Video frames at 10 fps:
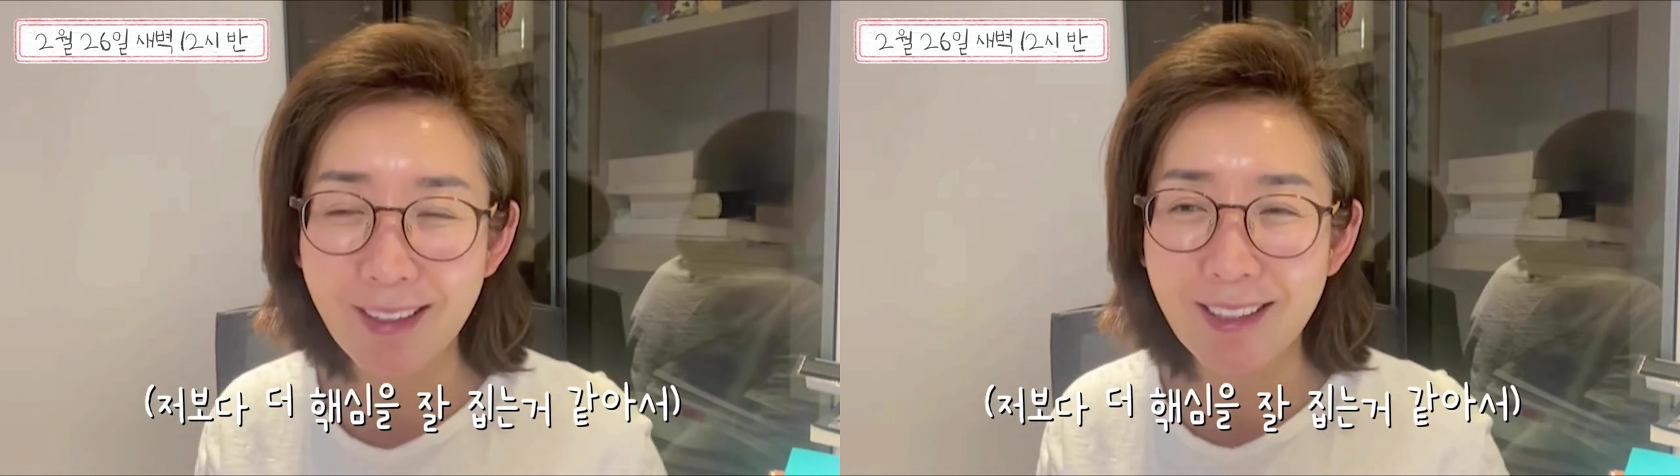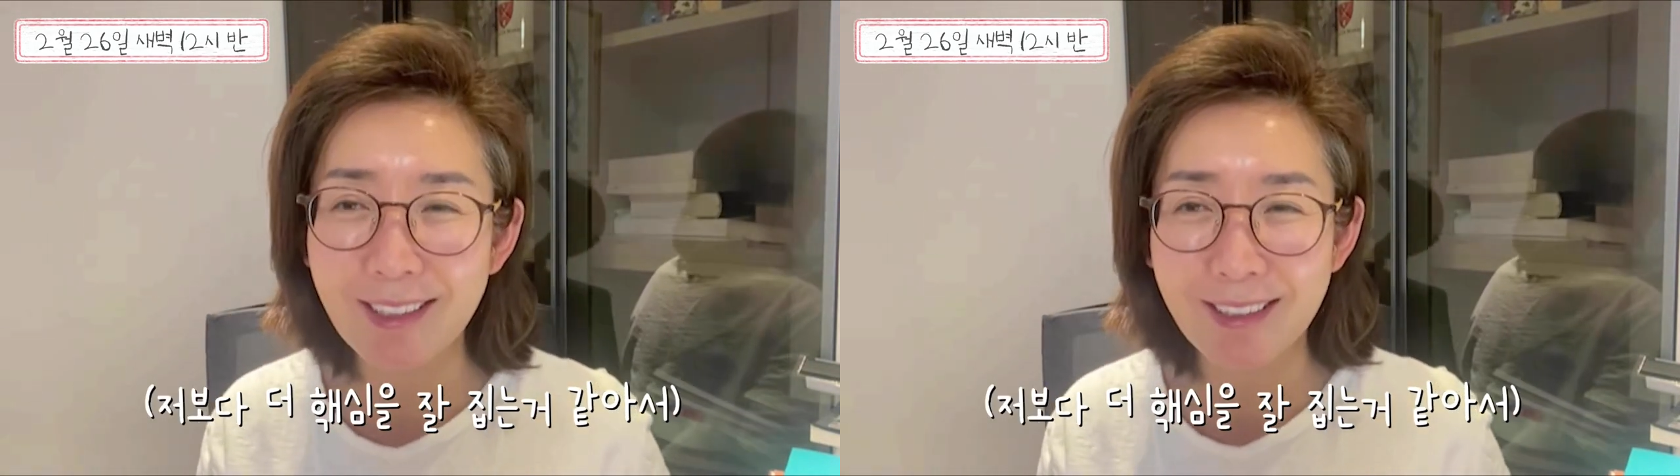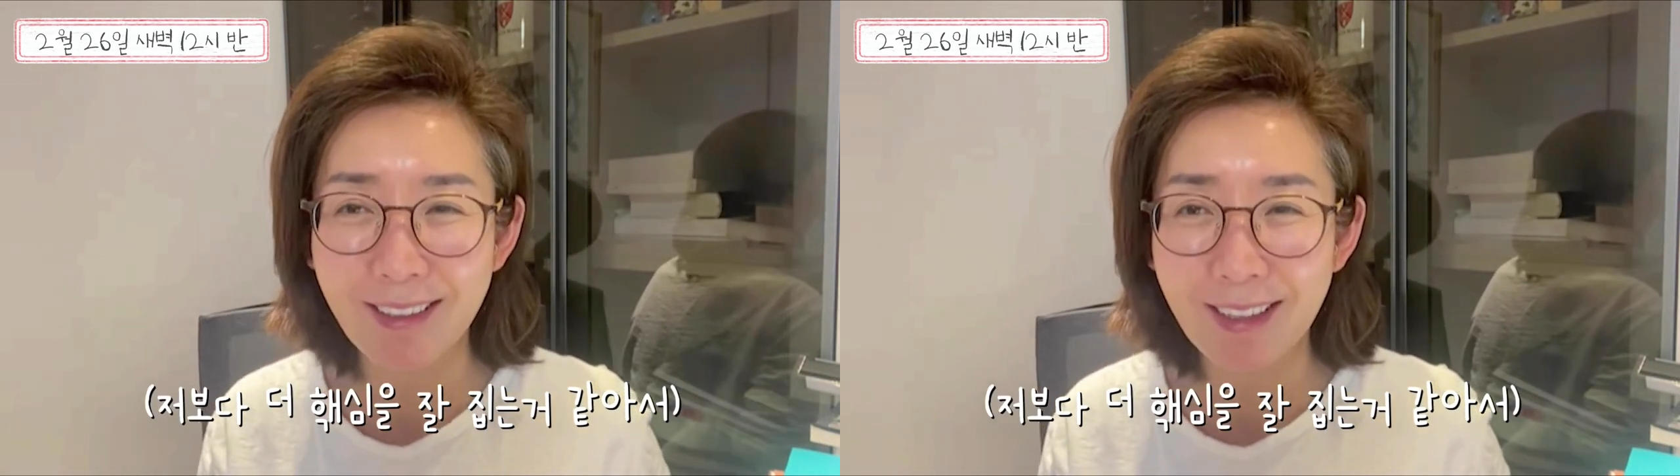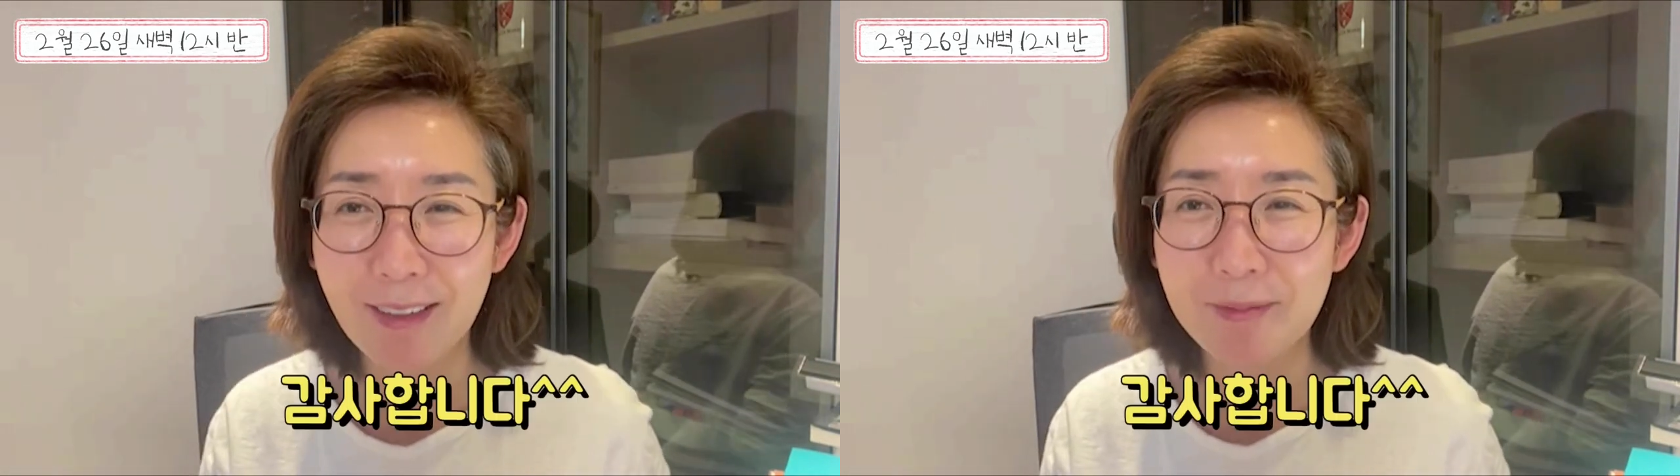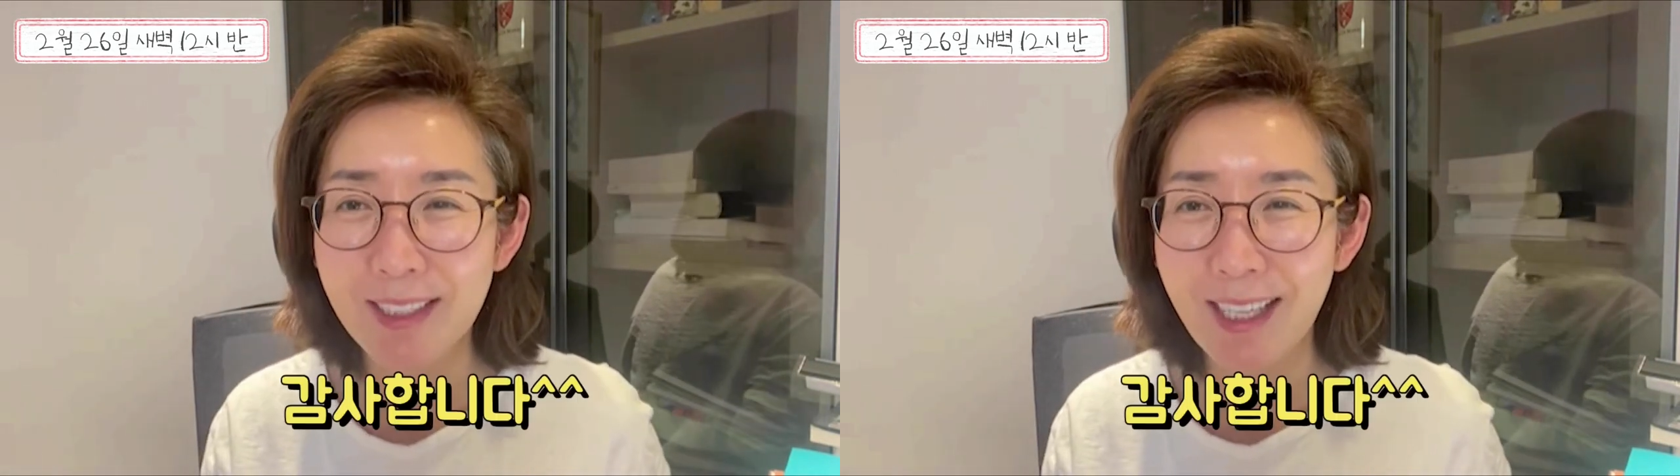같아서
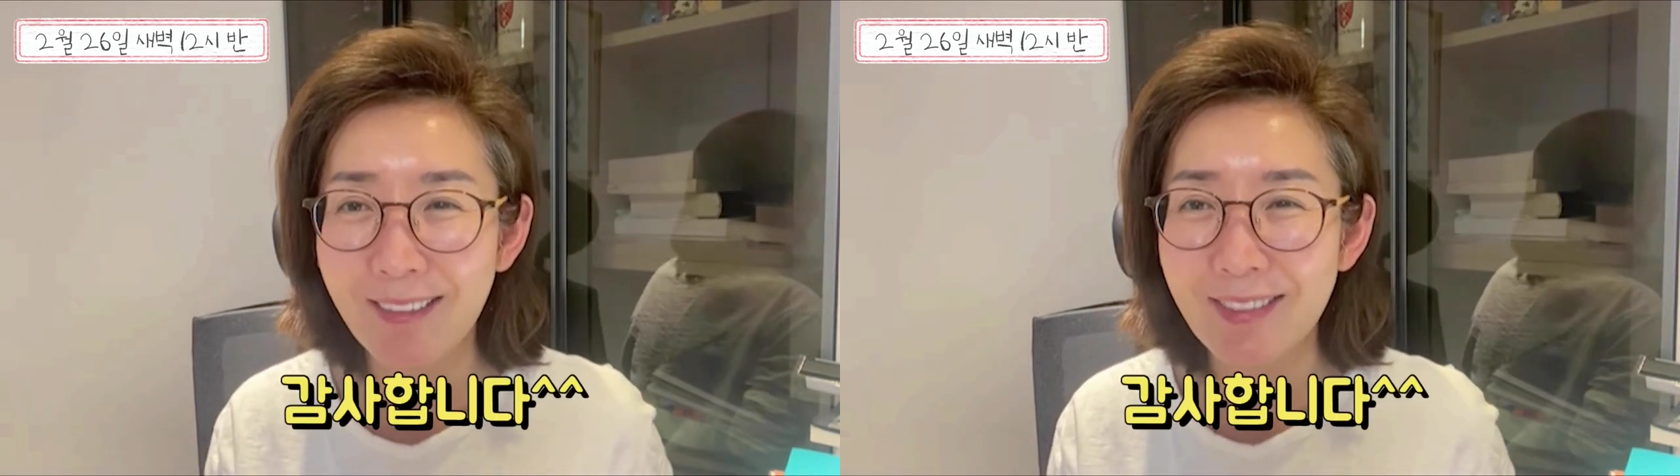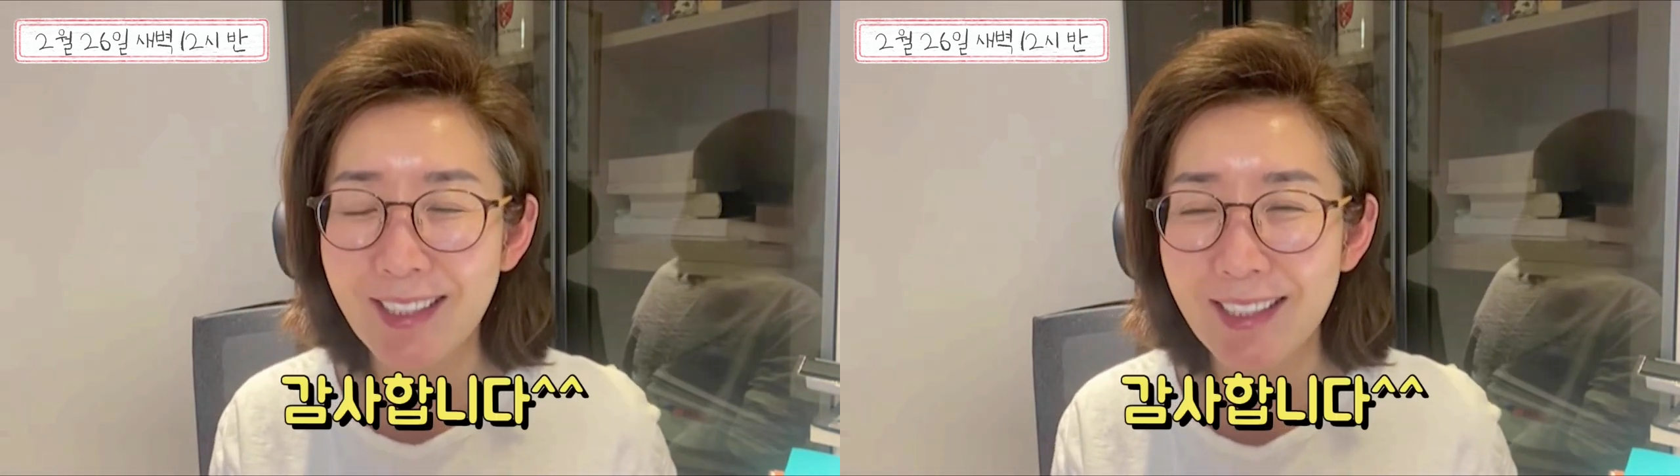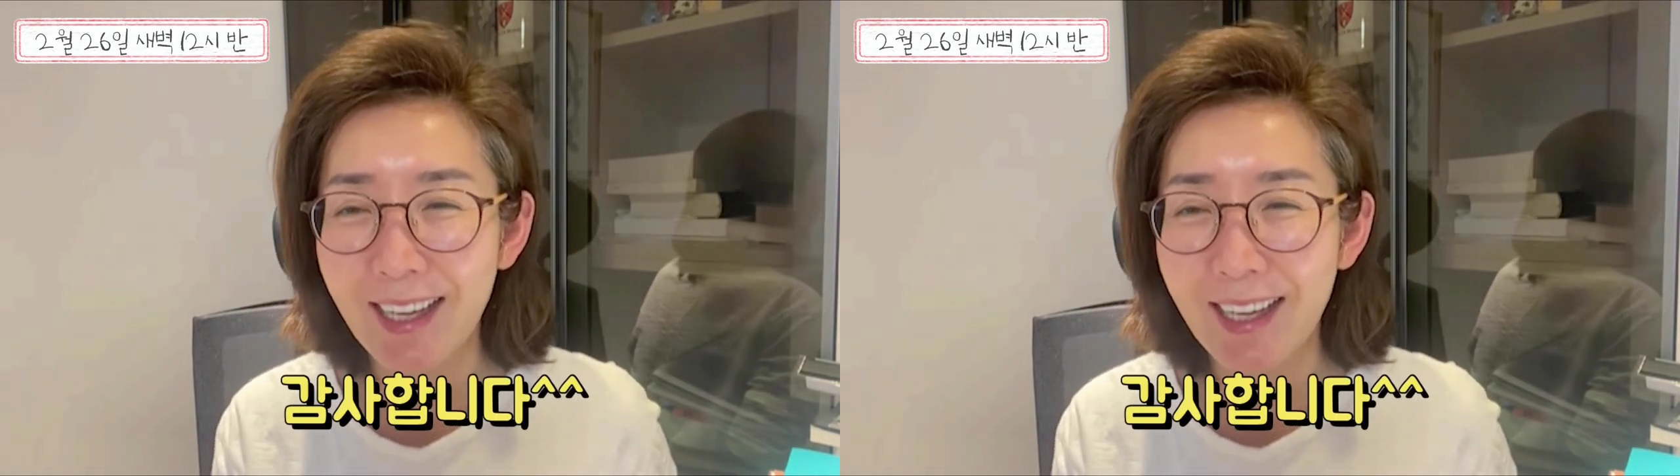감사합니다.